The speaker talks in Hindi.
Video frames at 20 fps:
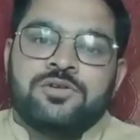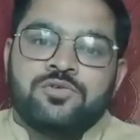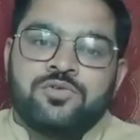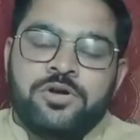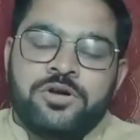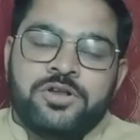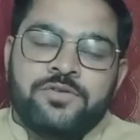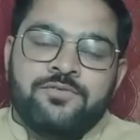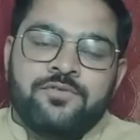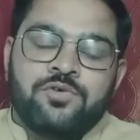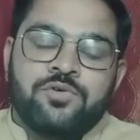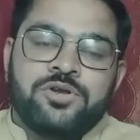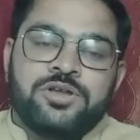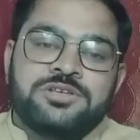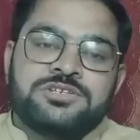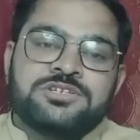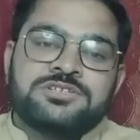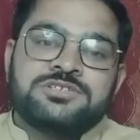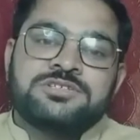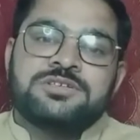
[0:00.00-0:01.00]
24
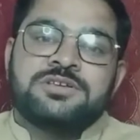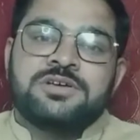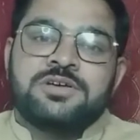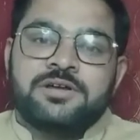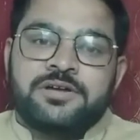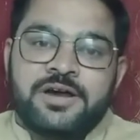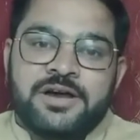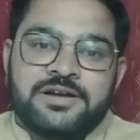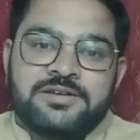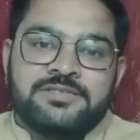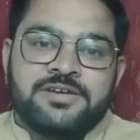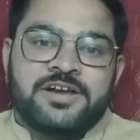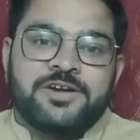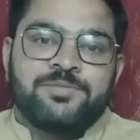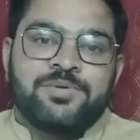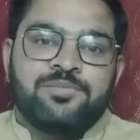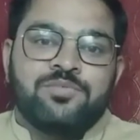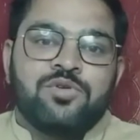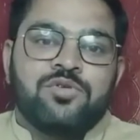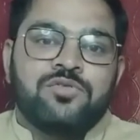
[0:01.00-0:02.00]
इंचेस राइट साइड
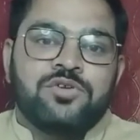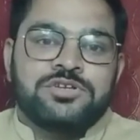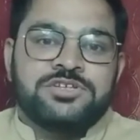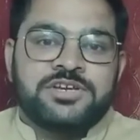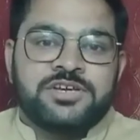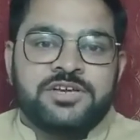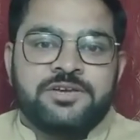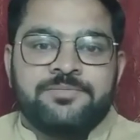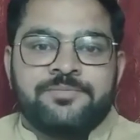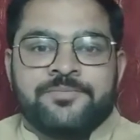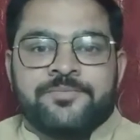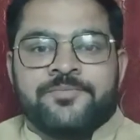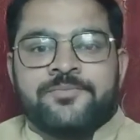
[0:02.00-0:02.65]
पे मूव हो जाएगी